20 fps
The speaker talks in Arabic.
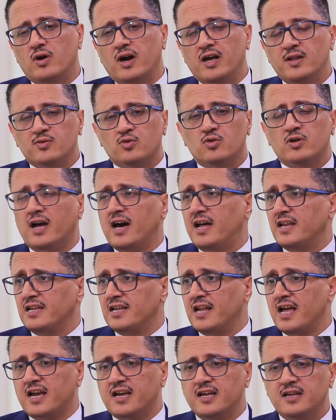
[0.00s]
واحد يقول علي
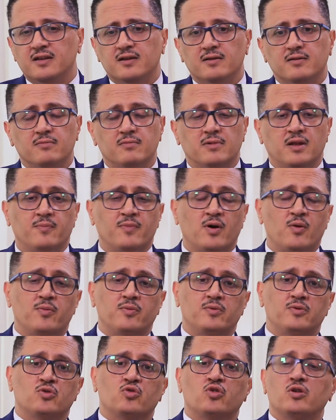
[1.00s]
لكن لما
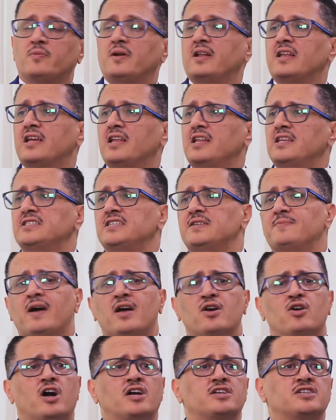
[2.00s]
نقول بالانجليزي ما
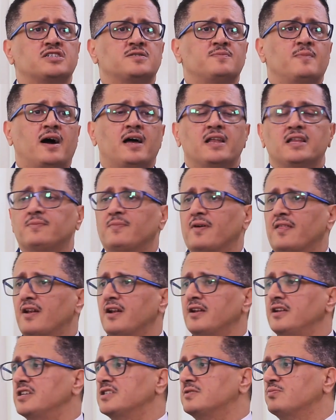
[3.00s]
يقعش اسم علي
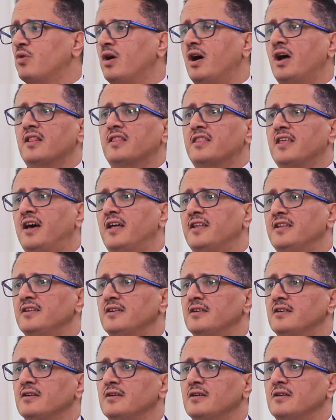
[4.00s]
مثلا اسم واحد
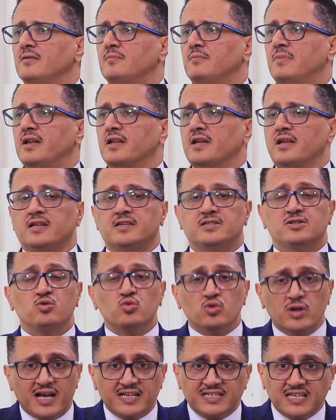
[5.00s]
ثاني بالانجليزي
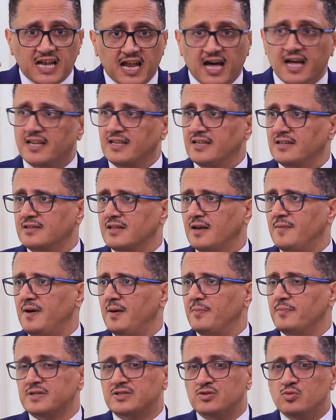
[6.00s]
هو لا زال علي
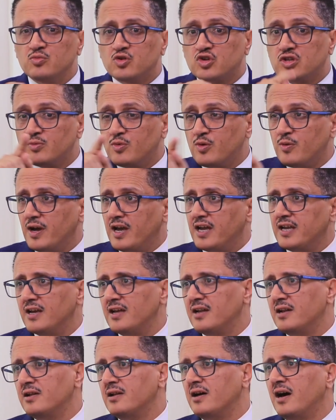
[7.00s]
تمام بس هم يكتبوا اي
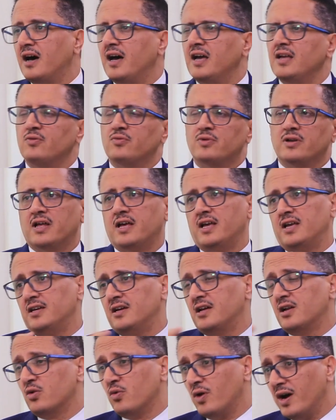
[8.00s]
ال اي ولا
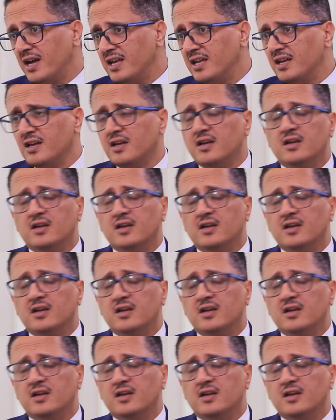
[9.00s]
اي ال واي